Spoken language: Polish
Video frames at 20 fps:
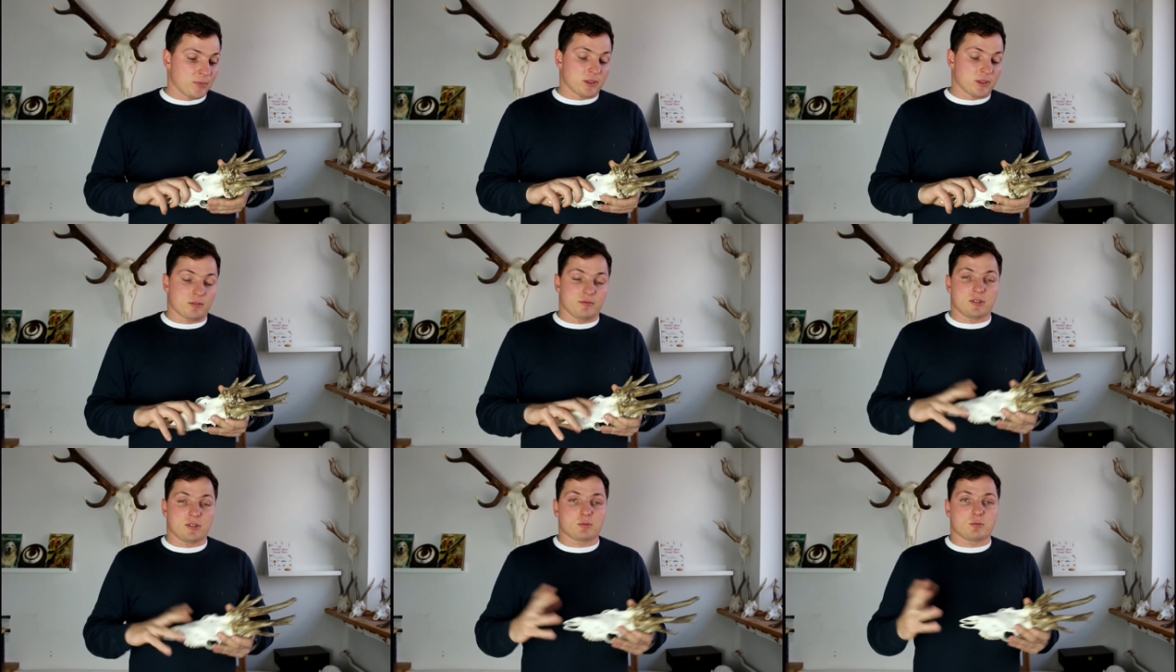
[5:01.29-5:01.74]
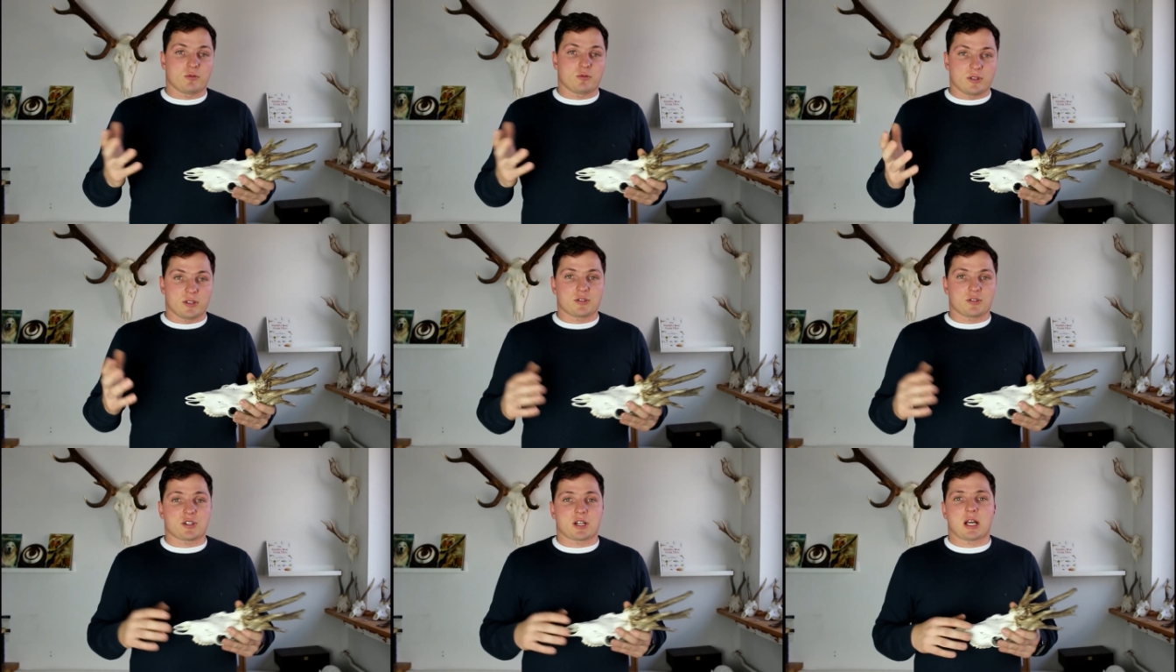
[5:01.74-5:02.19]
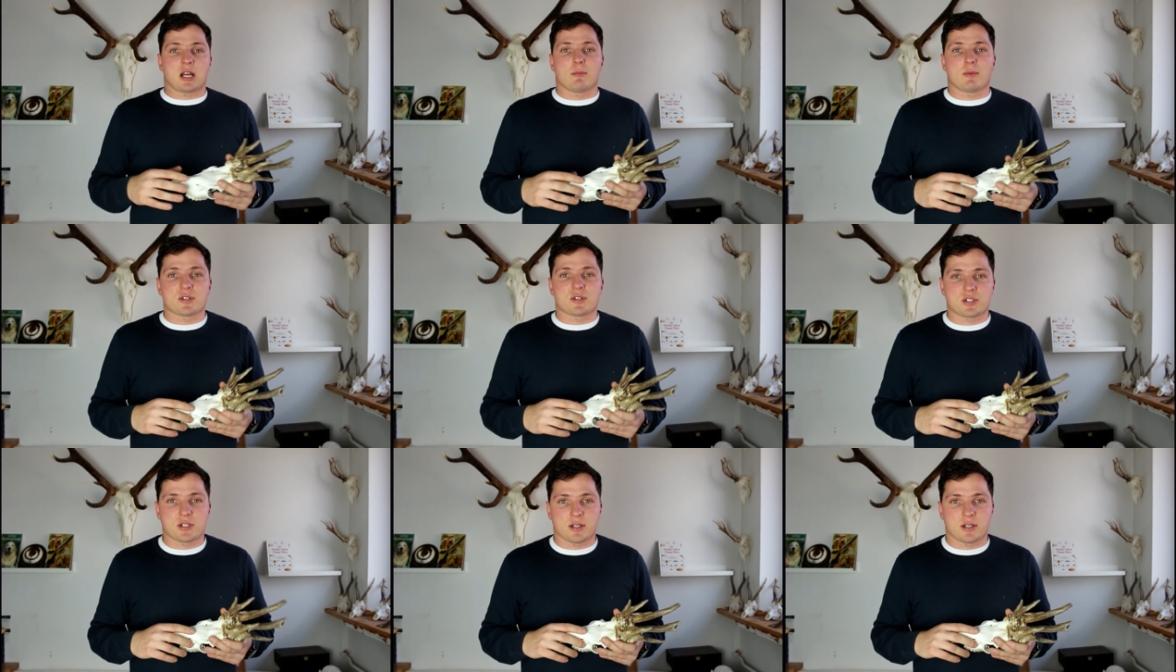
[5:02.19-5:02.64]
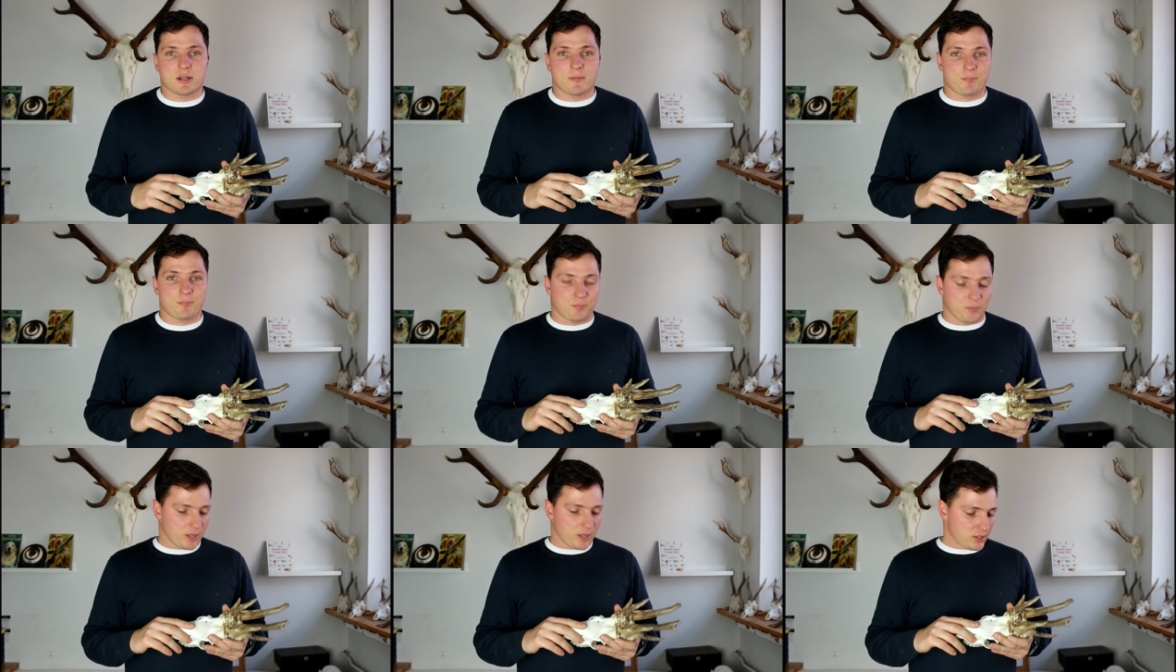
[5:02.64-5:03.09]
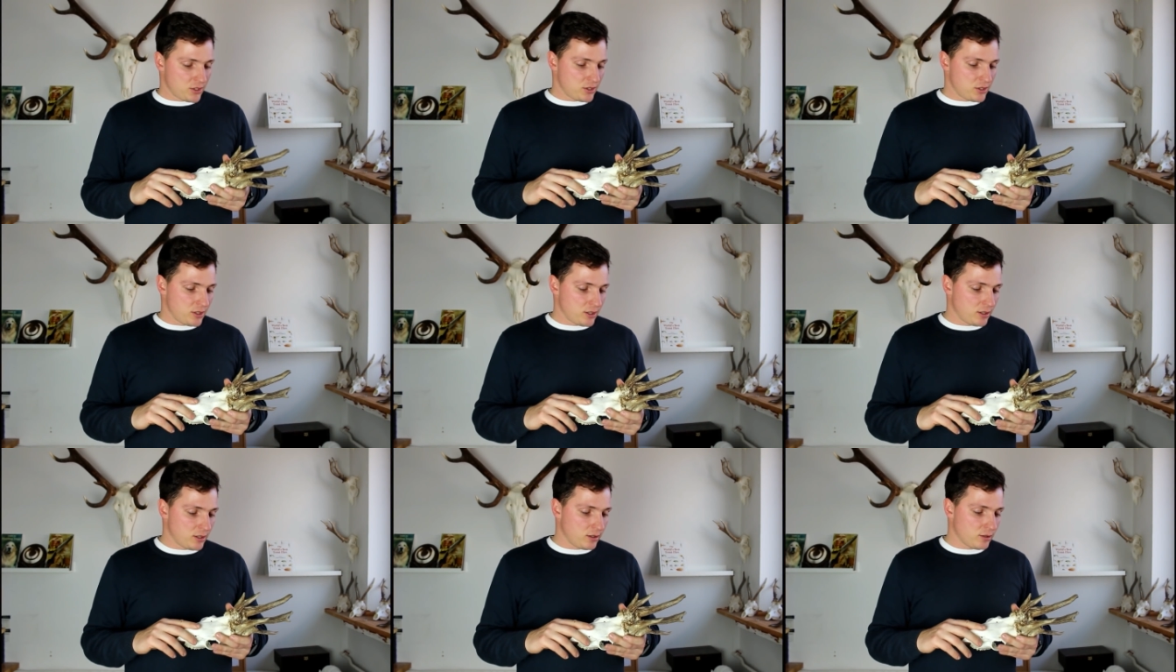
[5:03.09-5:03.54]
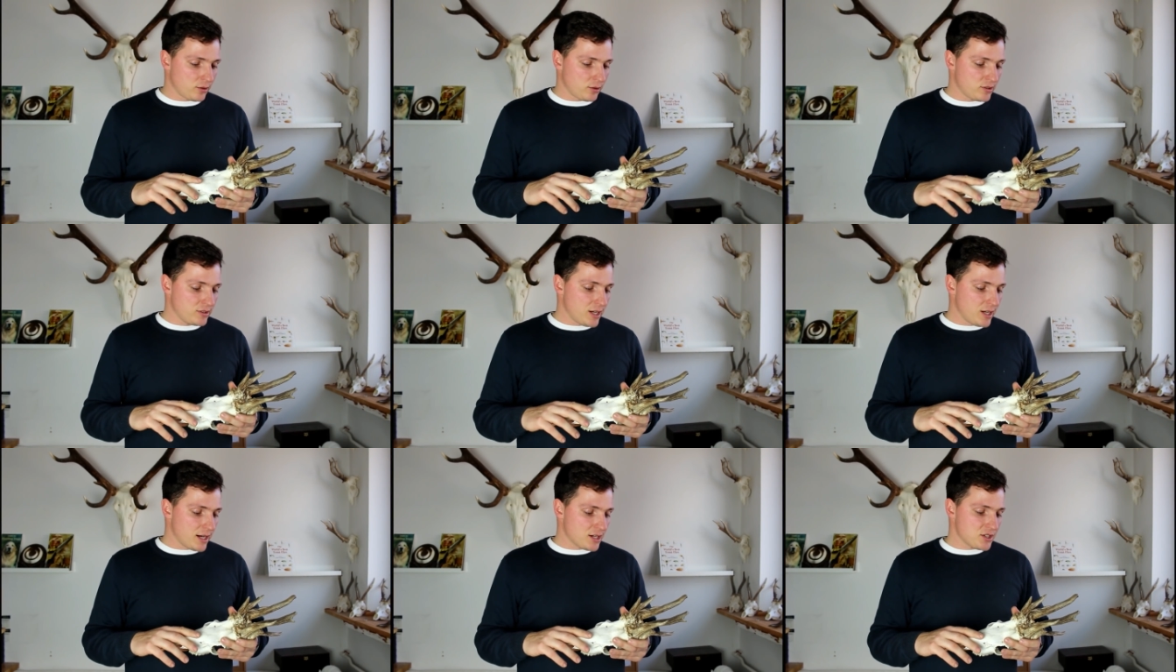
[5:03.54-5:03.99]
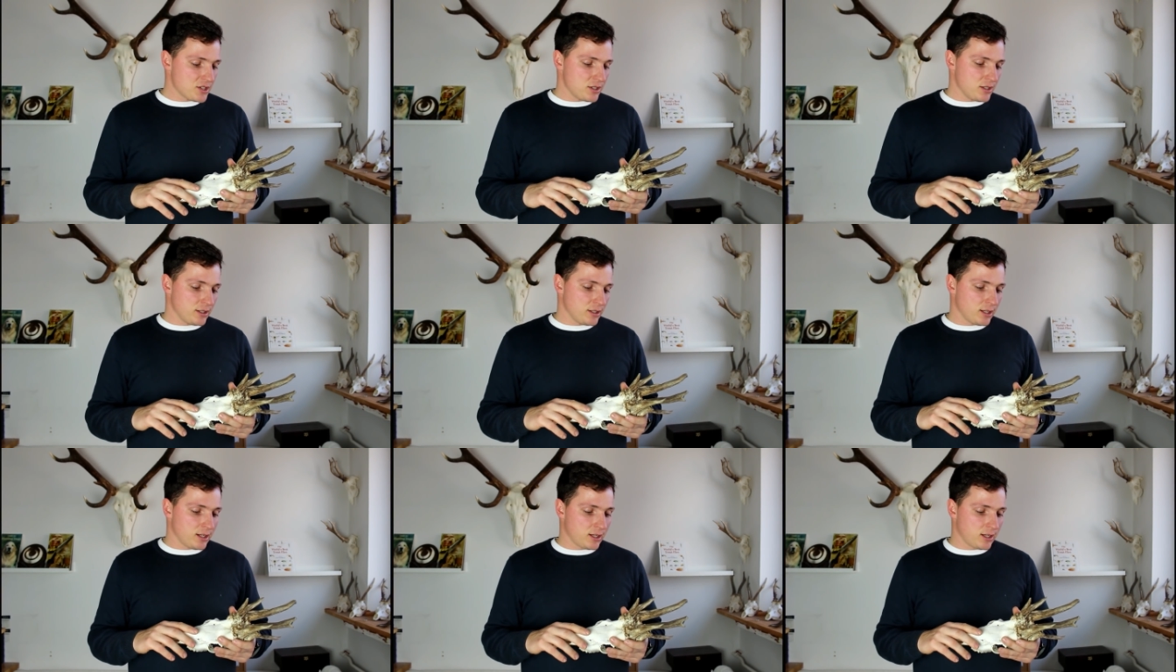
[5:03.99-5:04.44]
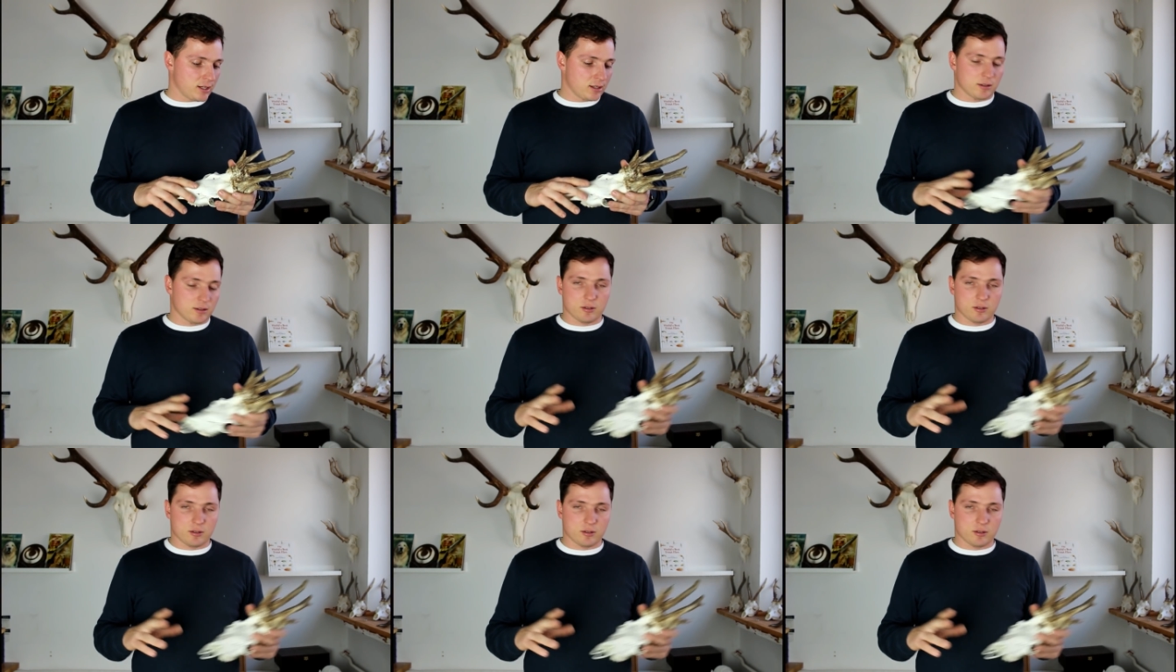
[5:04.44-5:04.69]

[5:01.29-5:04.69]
No więc mówię, no czekam aż się, aż się rozjaśni, tak?